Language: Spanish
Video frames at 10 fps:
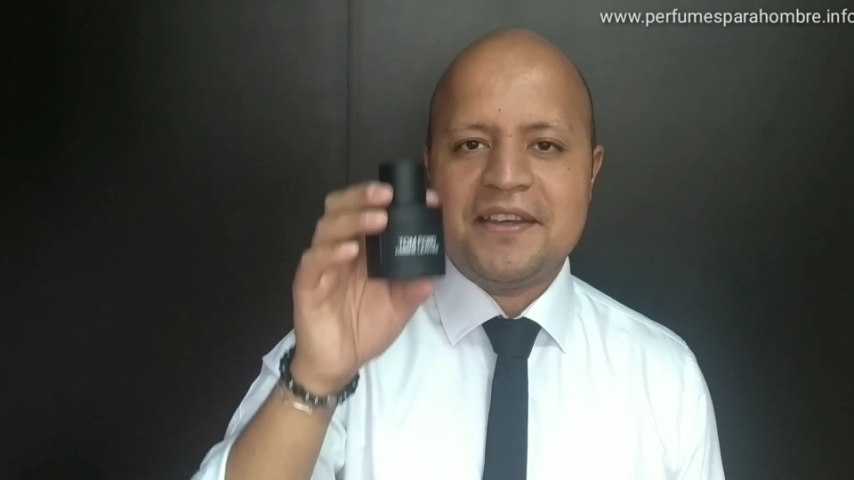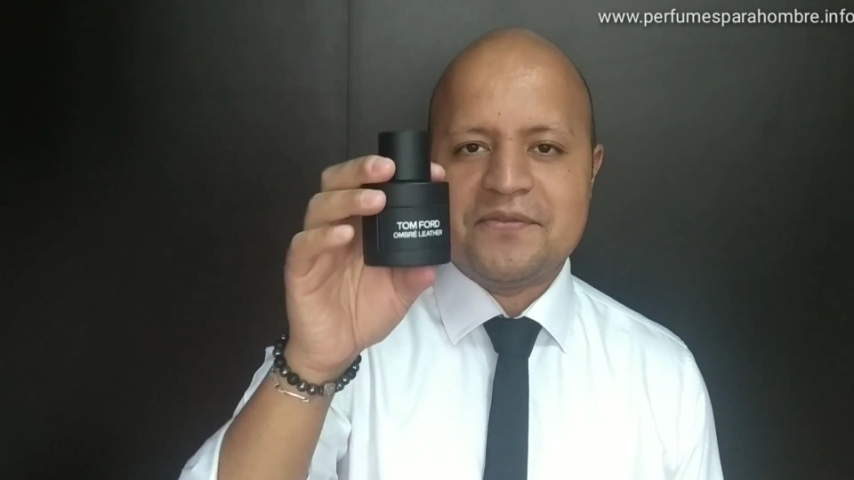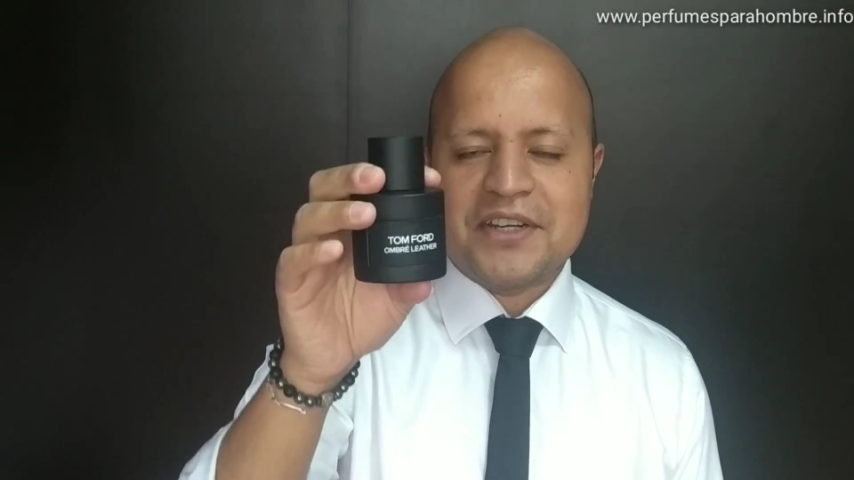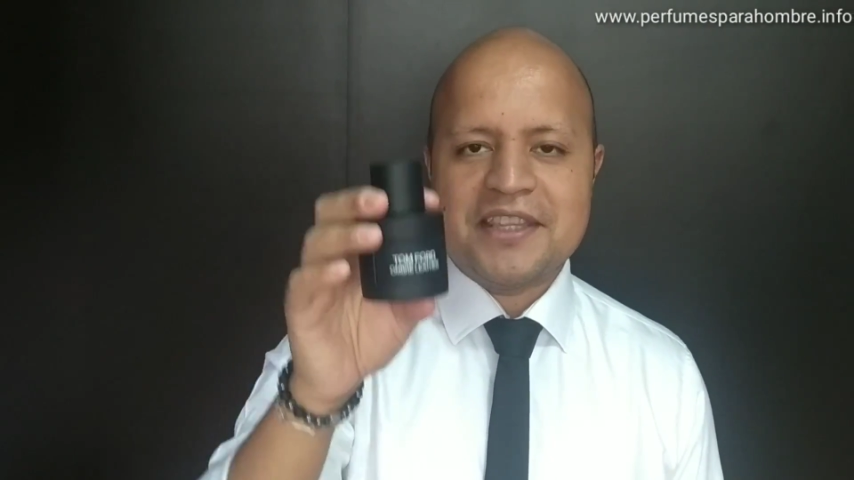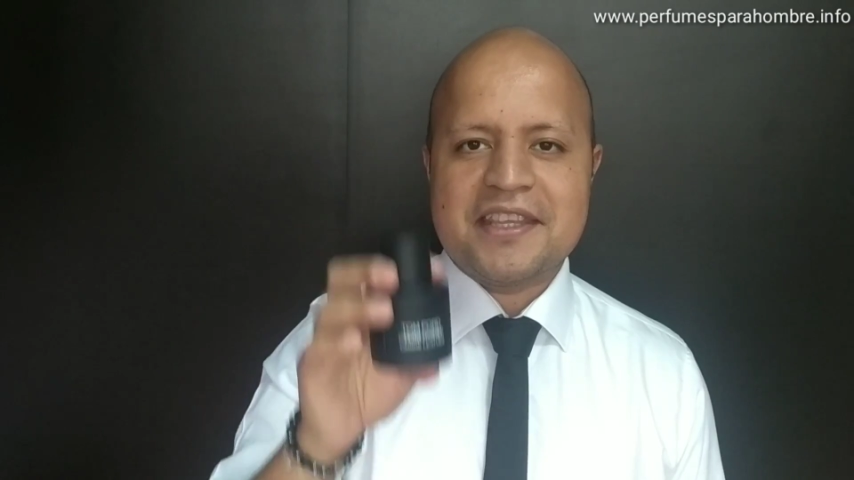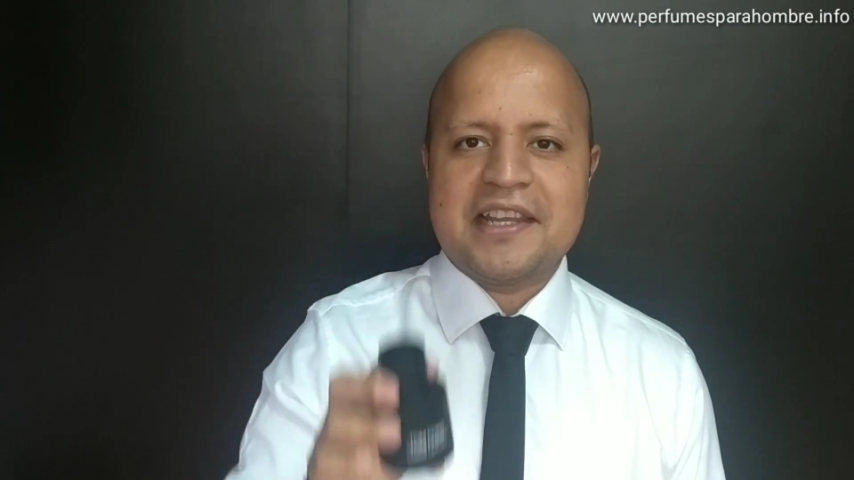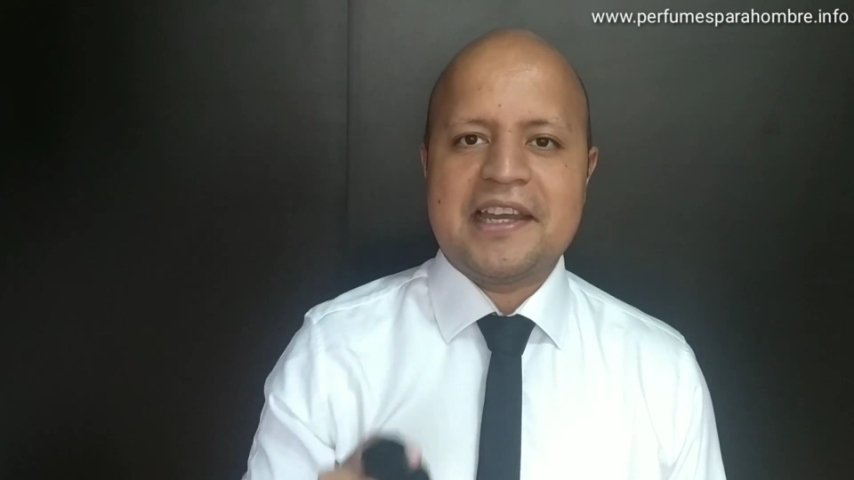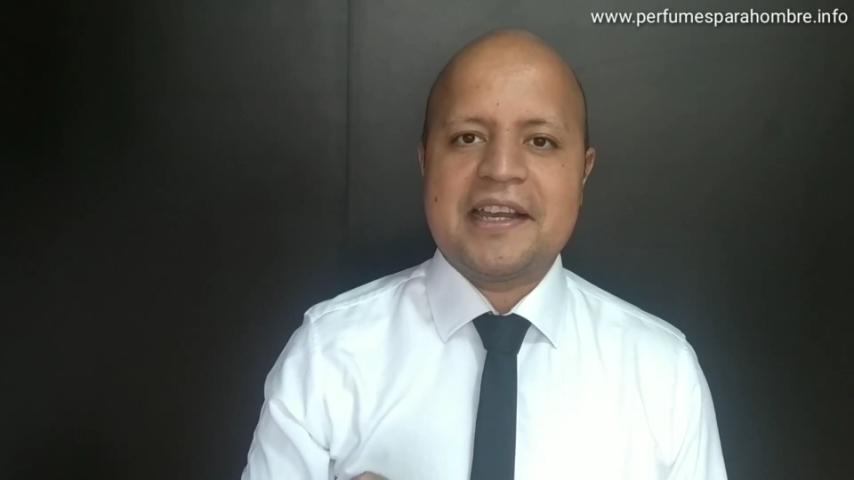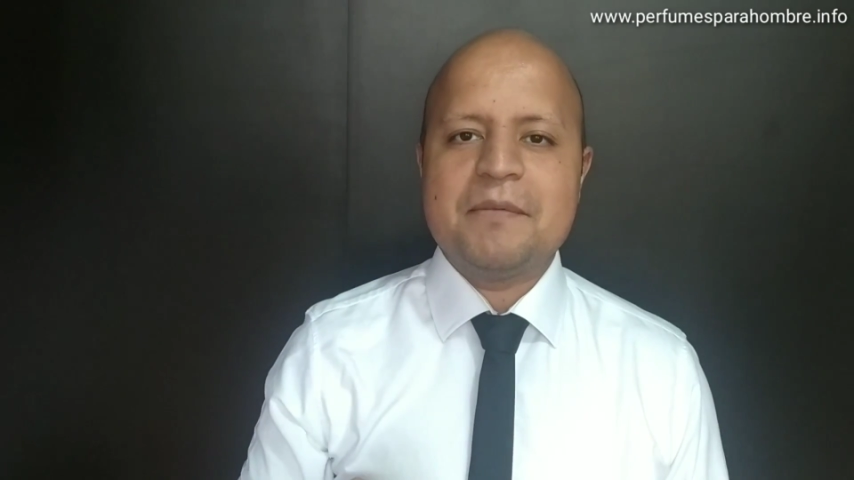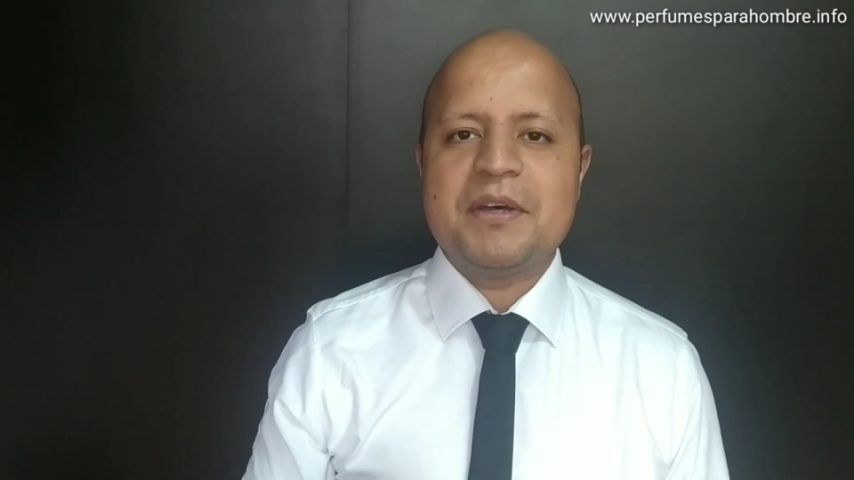enfrente de
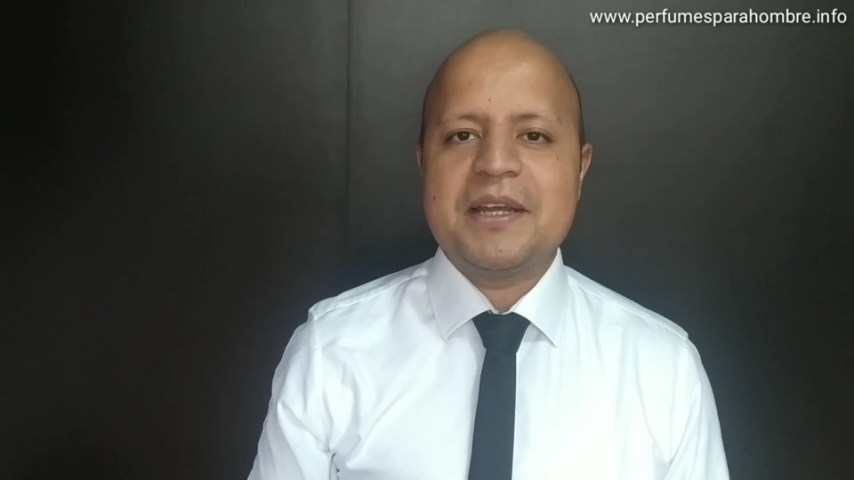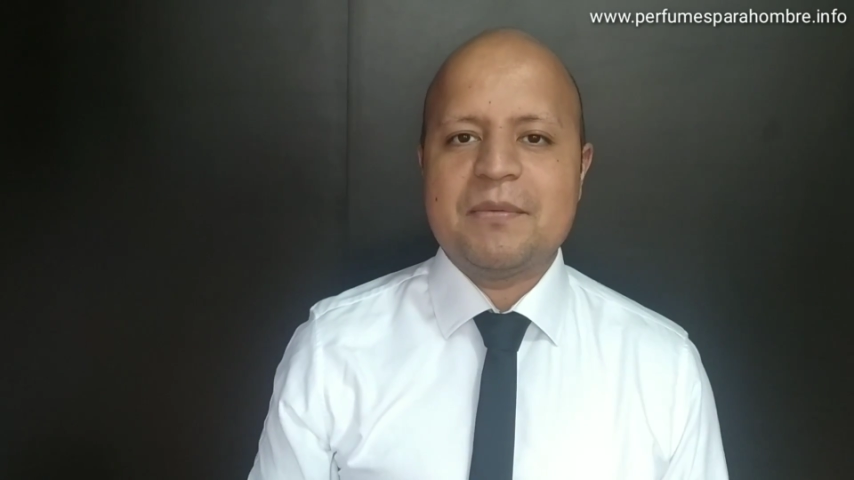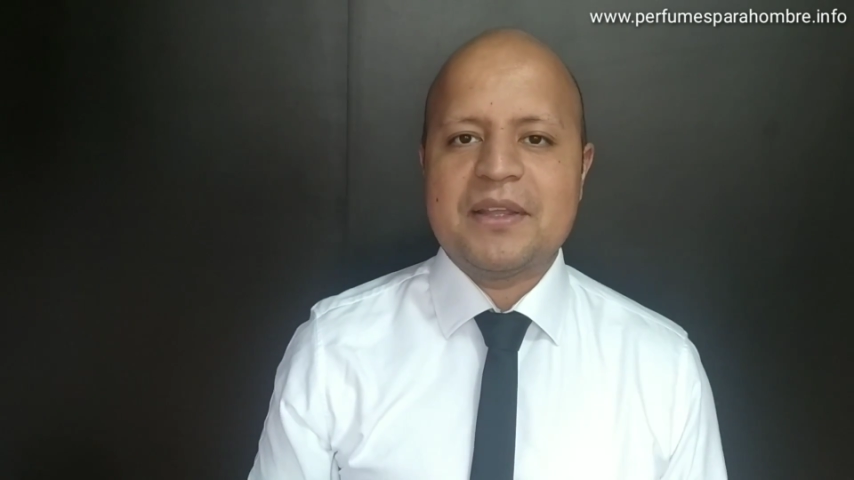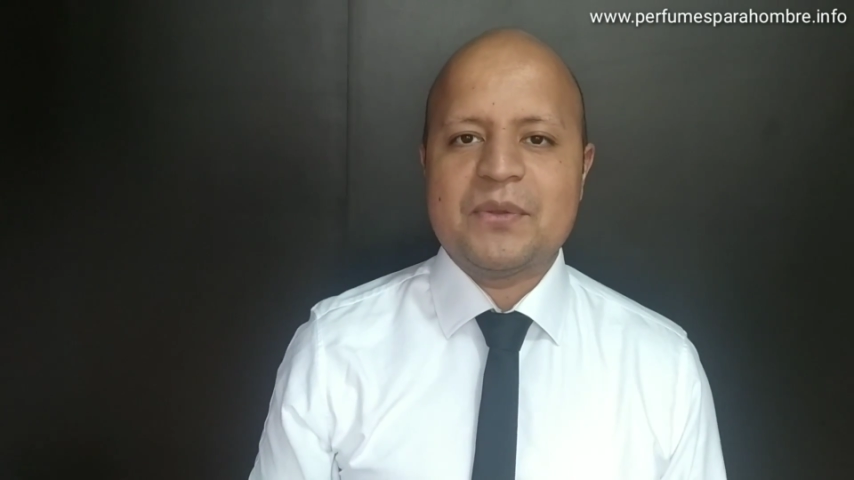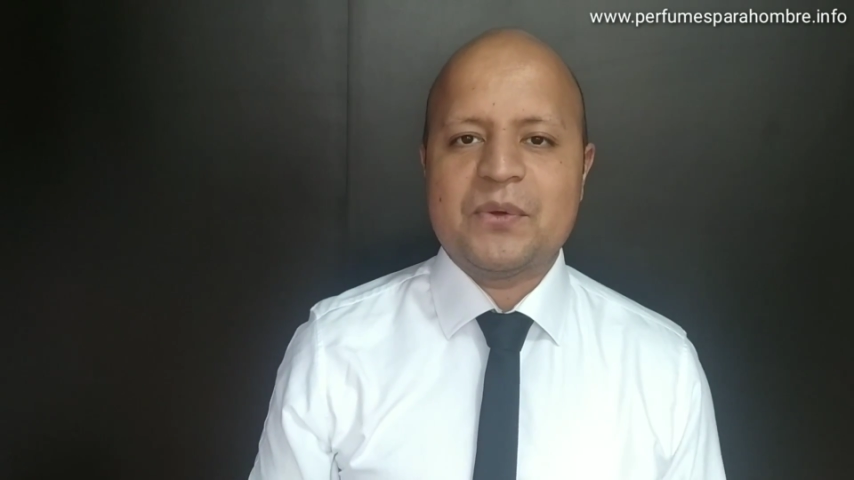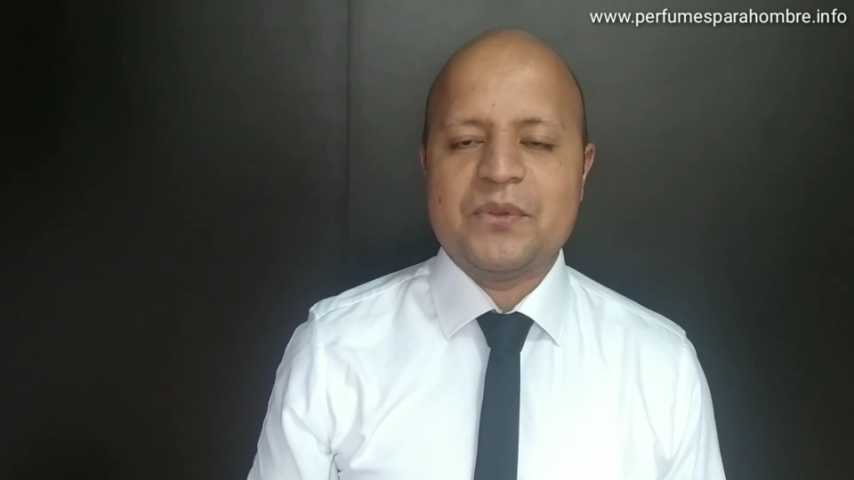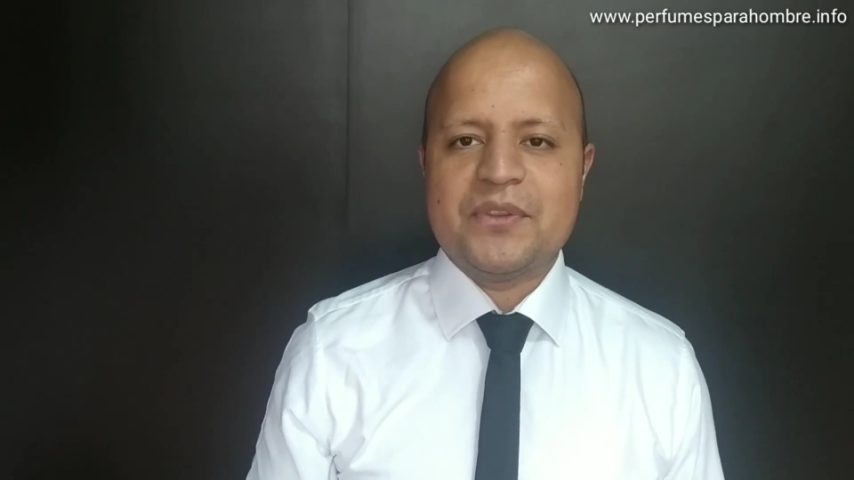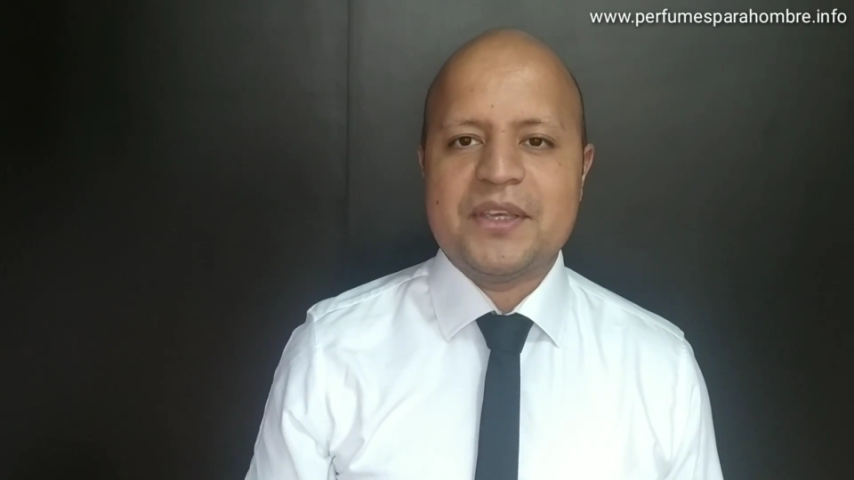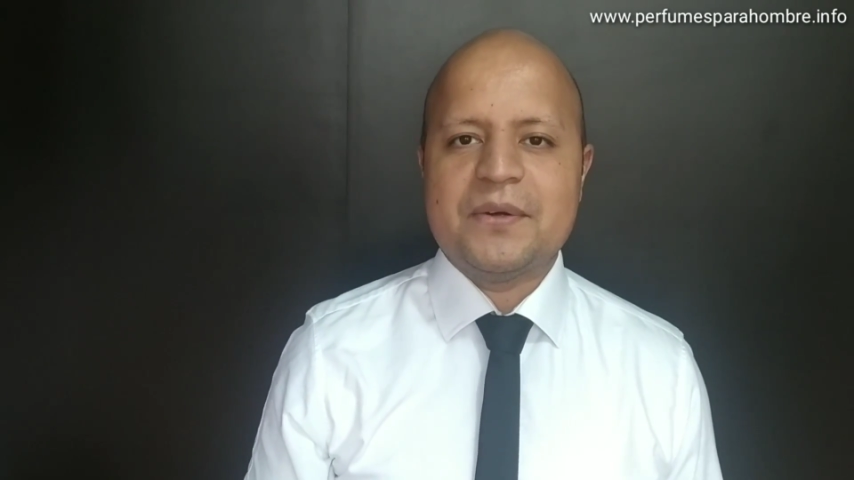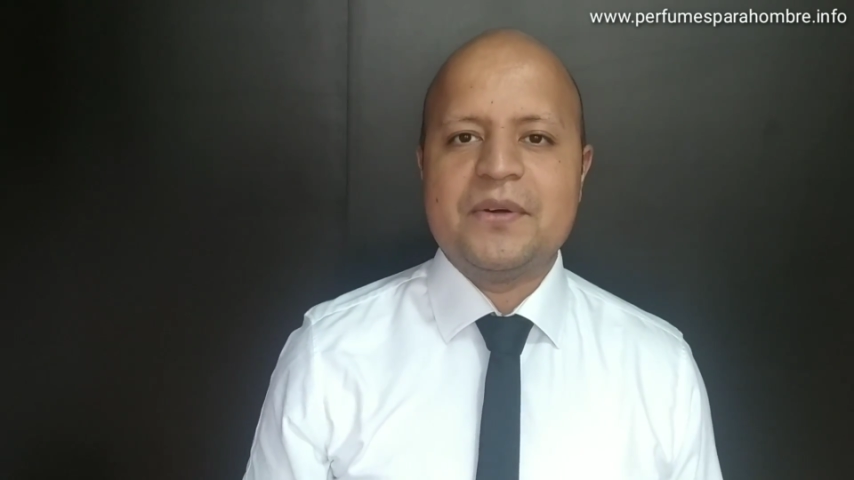la cámara hablando
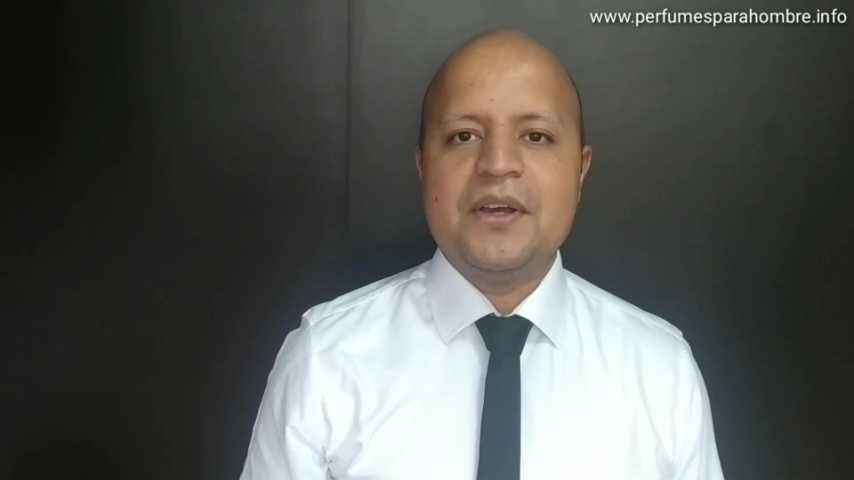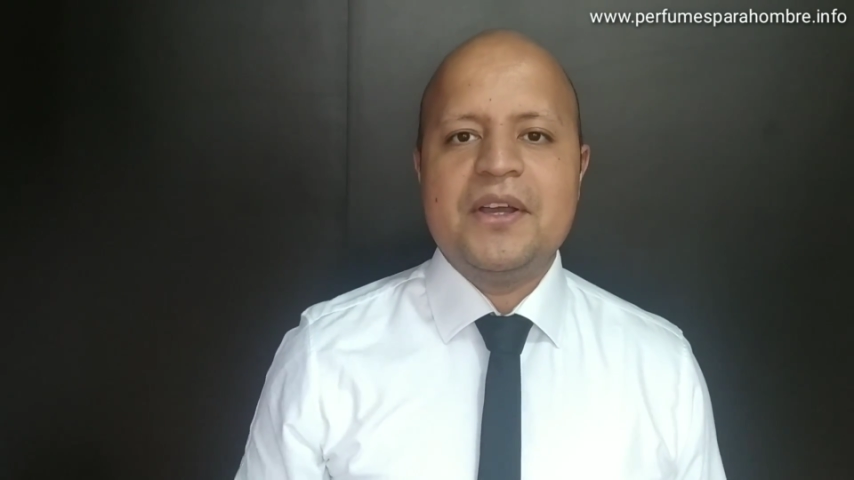contigo.